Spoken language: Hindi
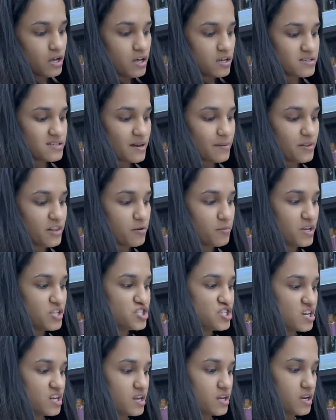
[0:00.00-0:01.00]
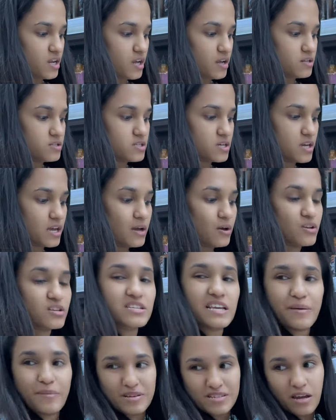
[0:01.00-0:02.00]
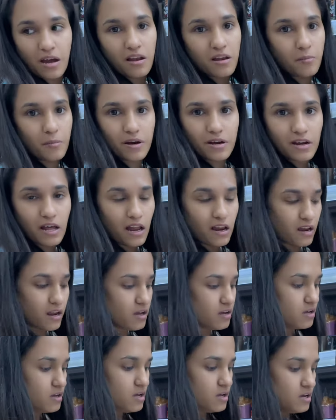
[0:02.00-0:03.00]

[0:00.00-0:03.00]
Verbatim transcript: इसका मतलब ये चिकन है ठीक है और इसके मसाले मत डालना